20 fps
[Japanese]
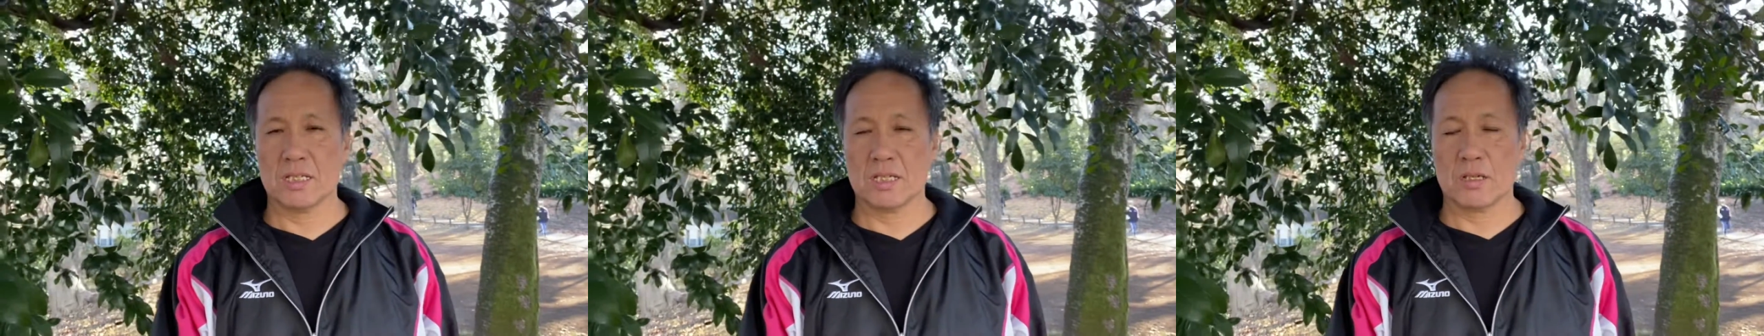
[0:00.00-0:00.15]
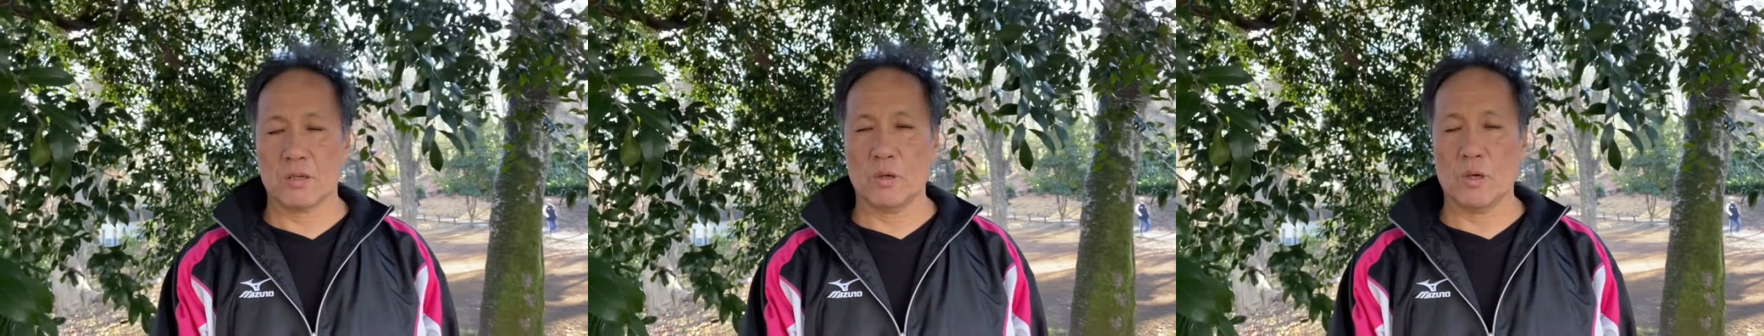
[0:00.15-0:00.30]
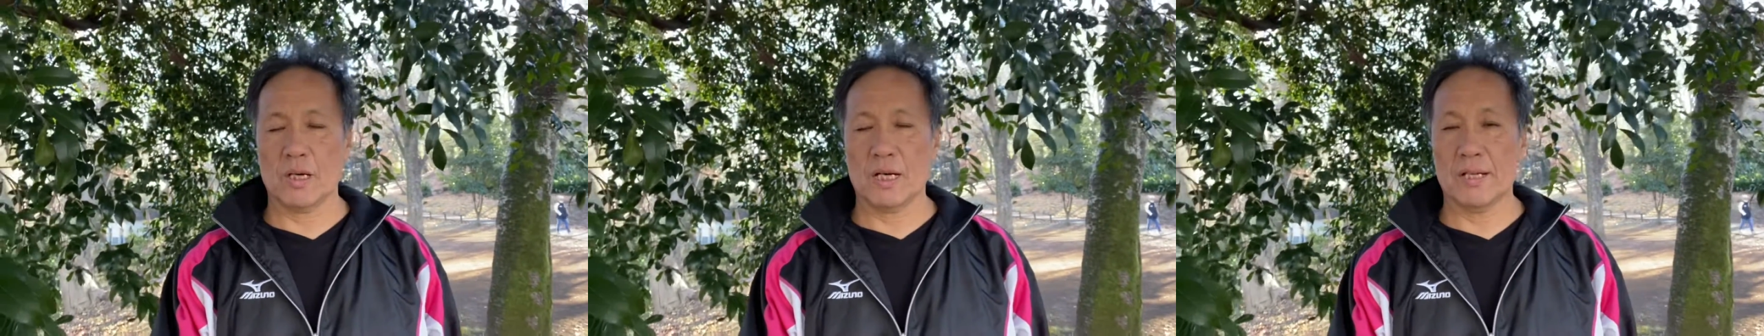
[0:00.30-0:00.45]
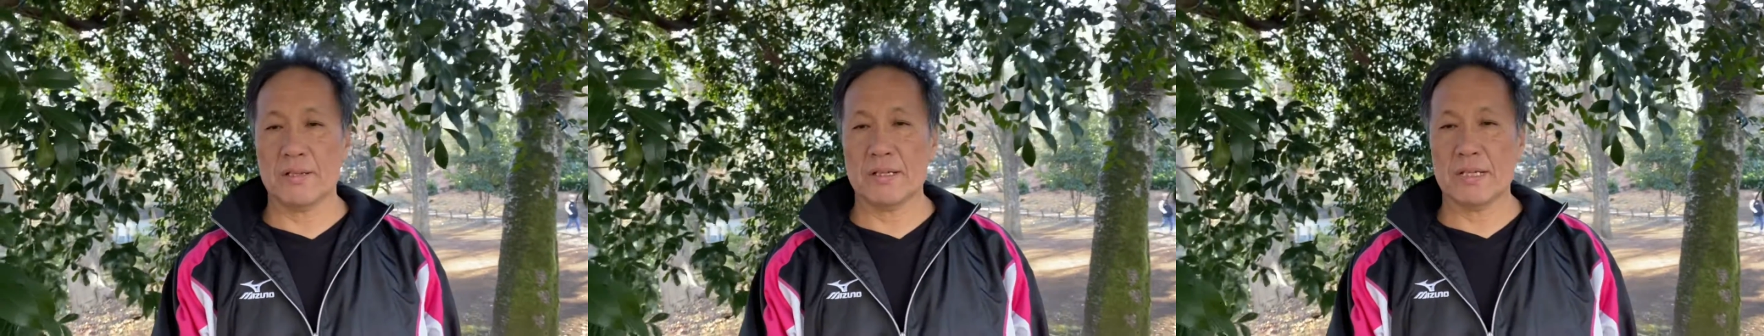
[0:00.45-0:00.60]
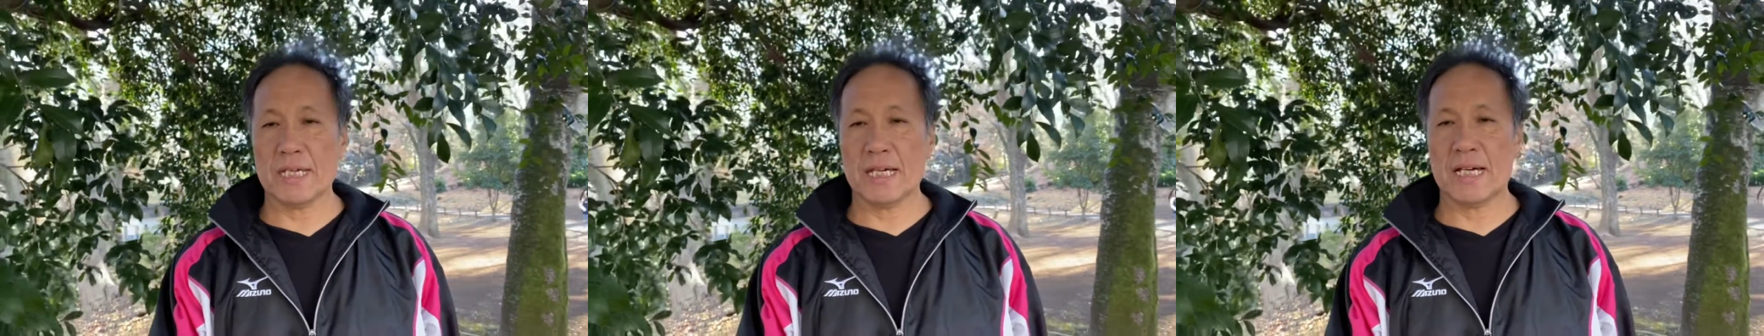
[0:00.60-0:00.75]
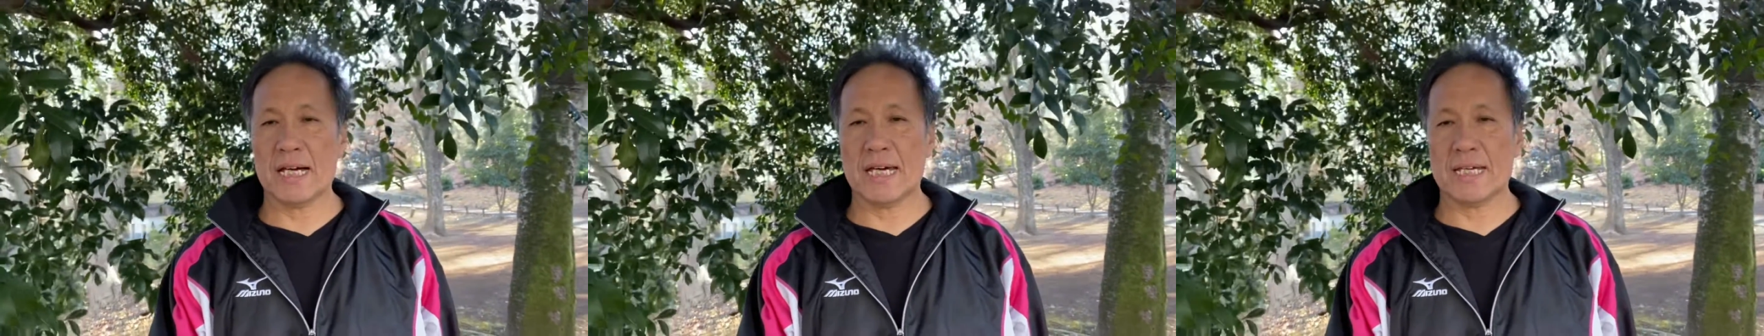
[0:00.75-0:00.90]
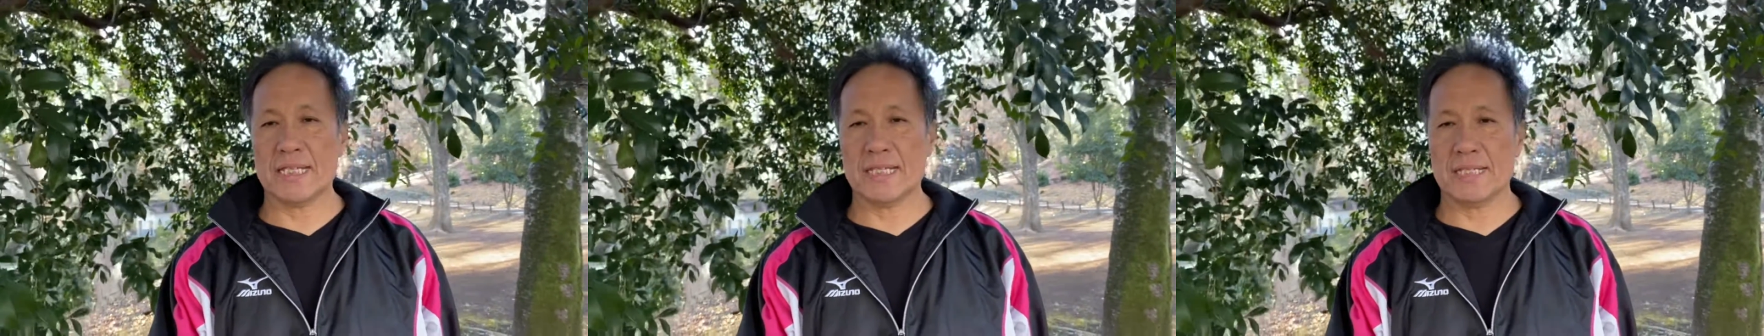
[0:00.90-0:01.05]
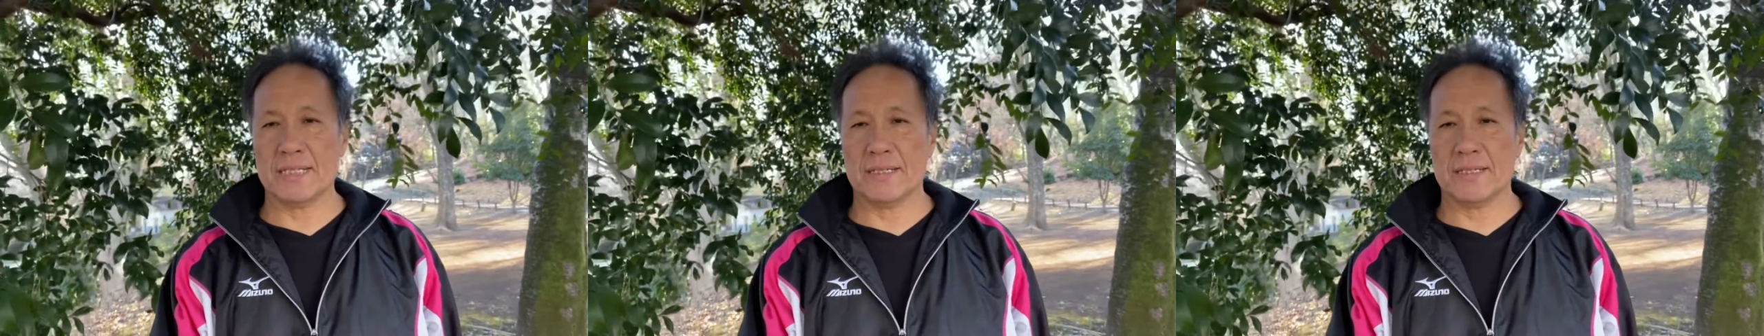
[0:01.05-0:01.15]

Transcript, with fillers: 他の以外に、